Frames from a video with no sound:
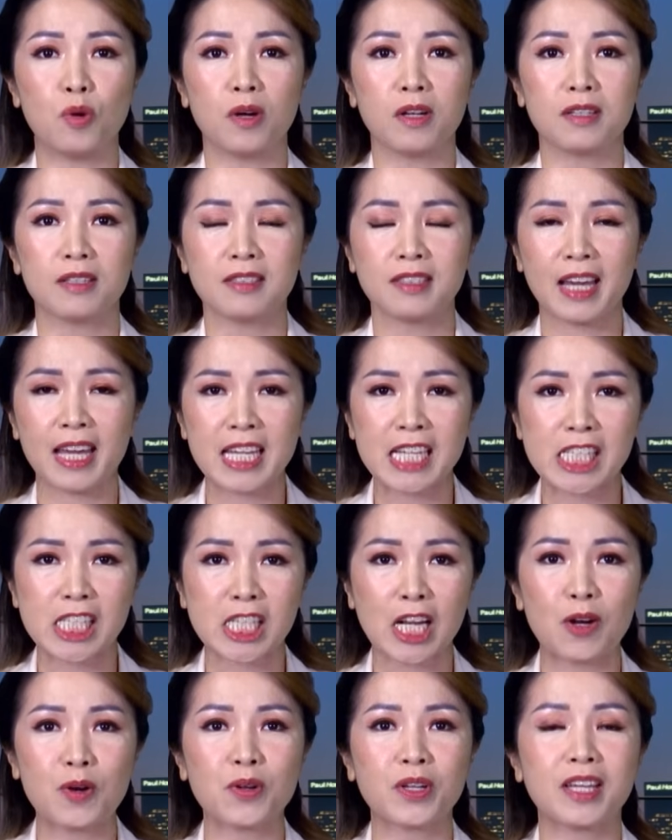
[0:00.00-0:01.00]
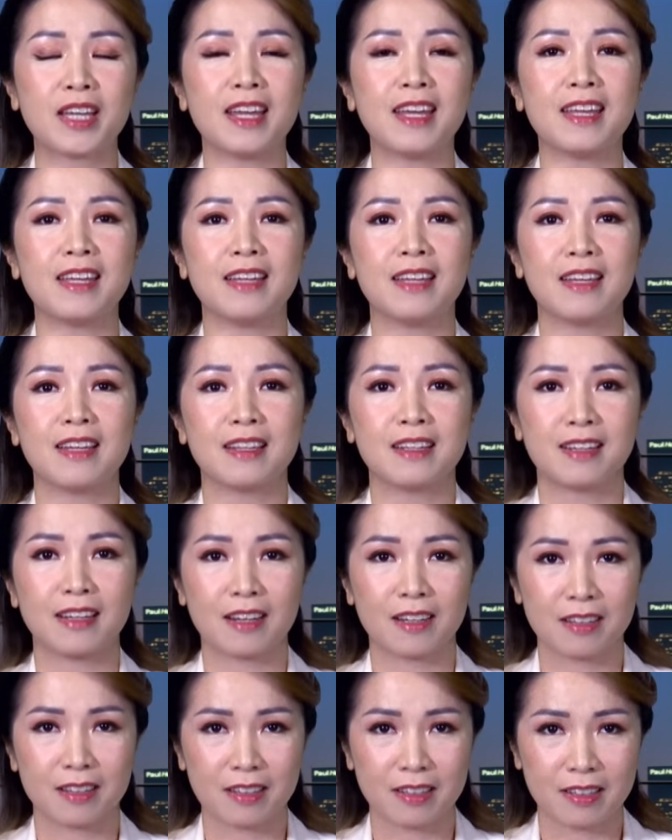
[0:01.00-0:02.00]
luận ngay sau khi
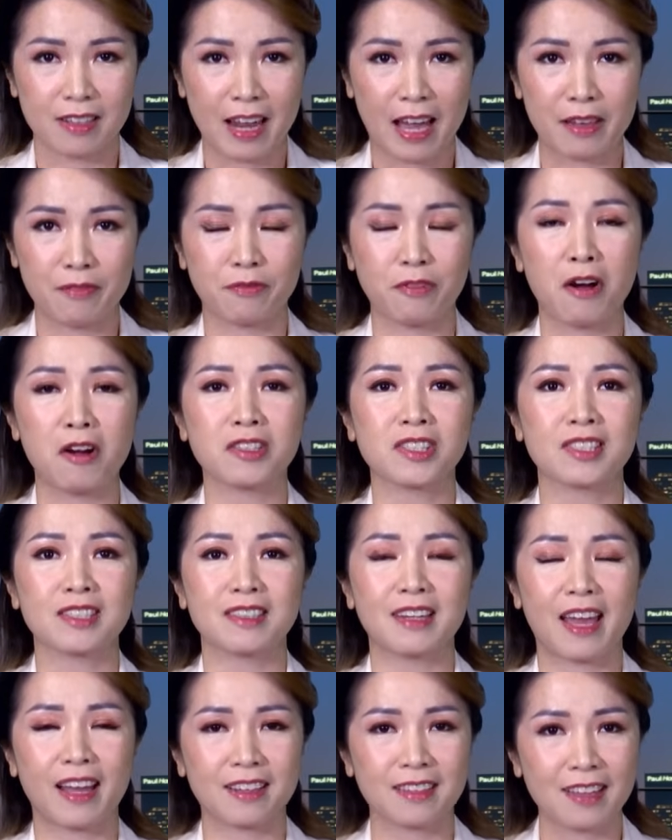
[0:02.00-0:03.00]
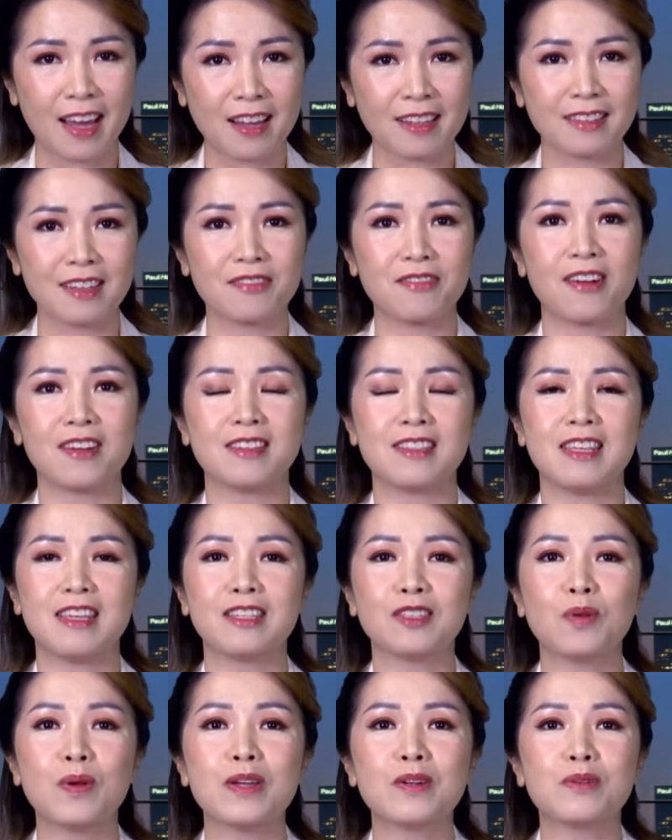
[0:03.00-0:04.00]
đài Fox đã cắt cái phần
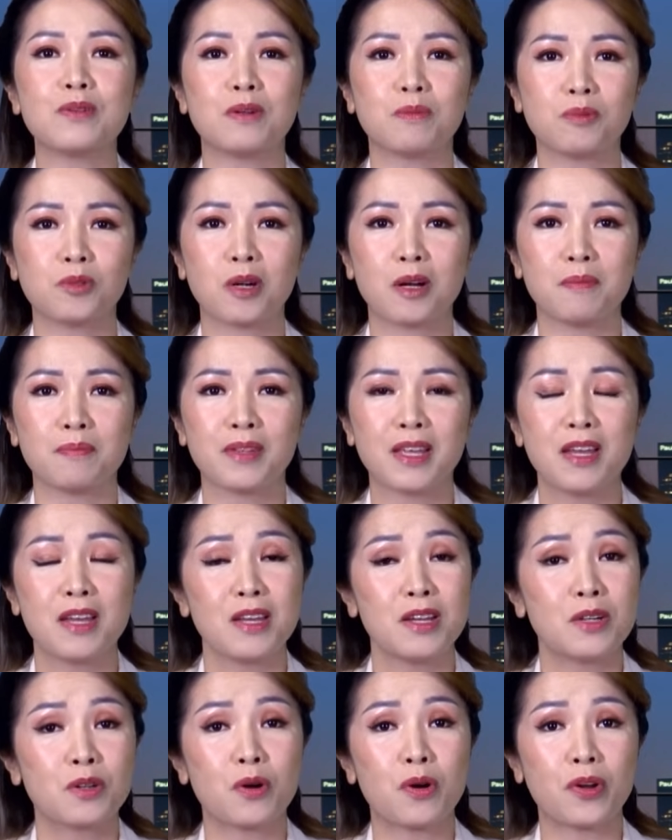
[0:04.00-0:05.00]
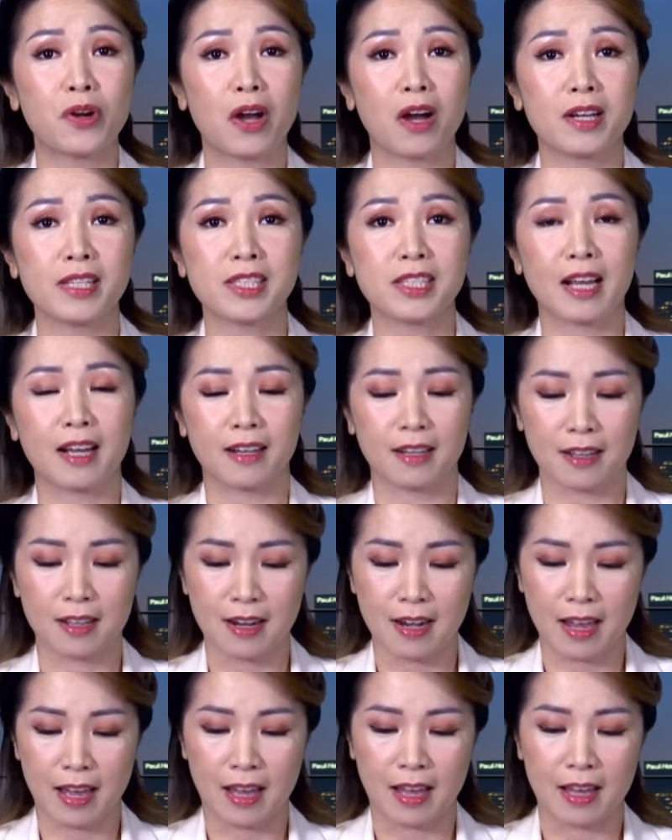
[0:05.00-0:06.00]
diễn thuyết của ông Trump. Cô nói
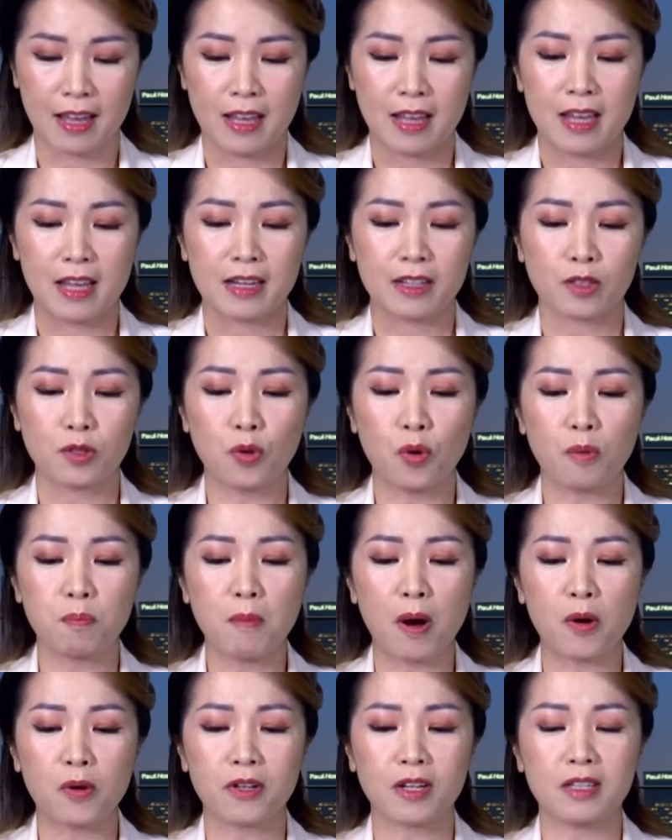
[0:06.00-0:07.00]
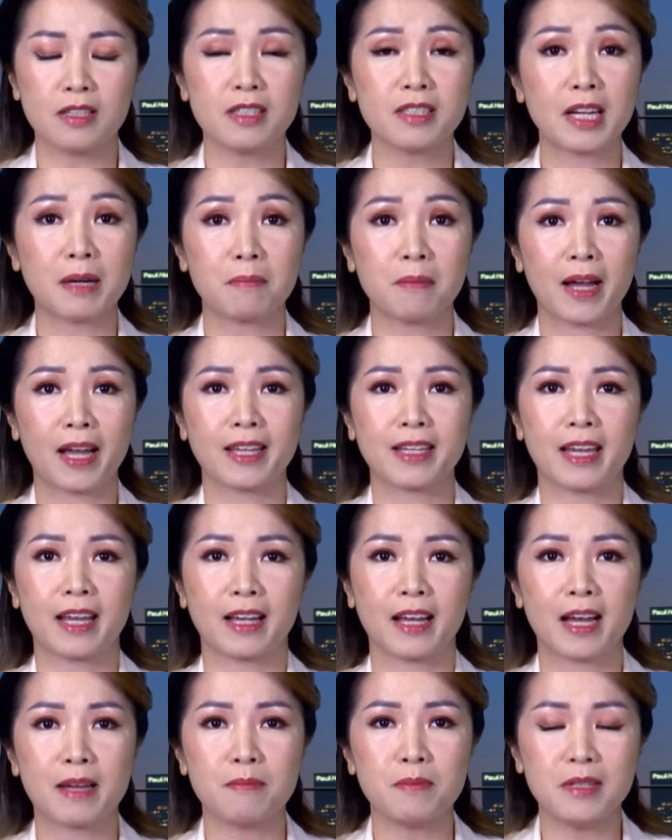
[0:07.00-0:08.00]
rằng là cuộc bầu cử năm hai nghìn không
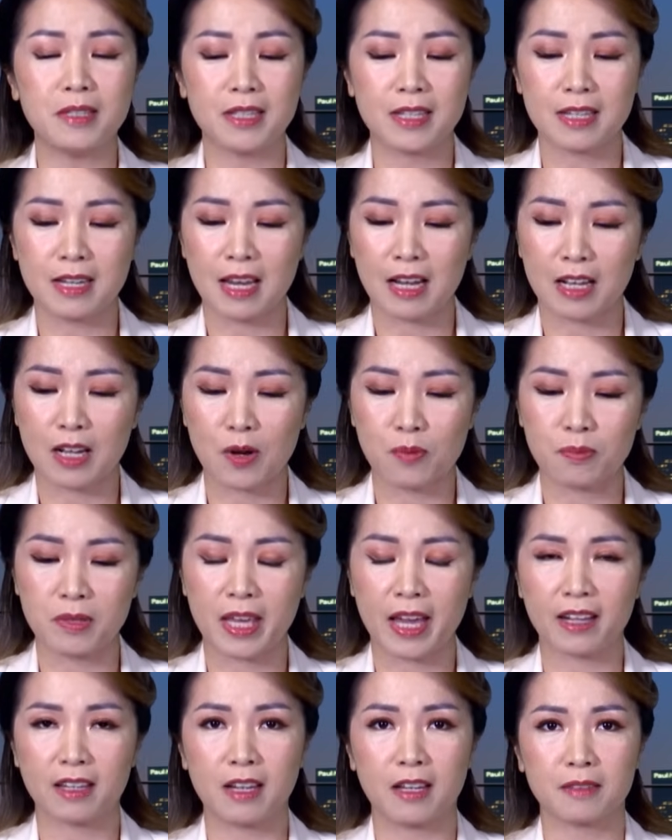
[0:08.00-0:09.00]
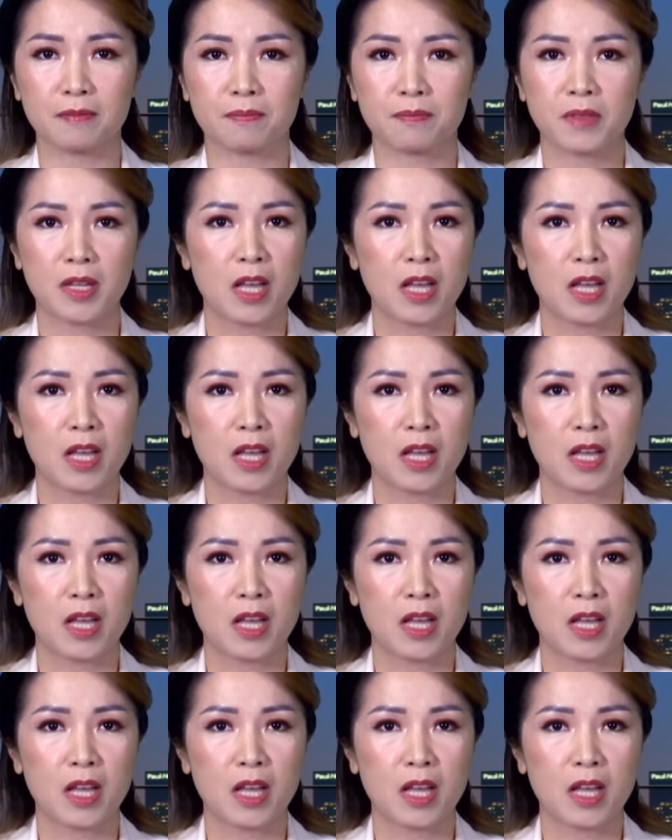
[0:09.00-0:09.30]
trăm hai mươi là không gian lận.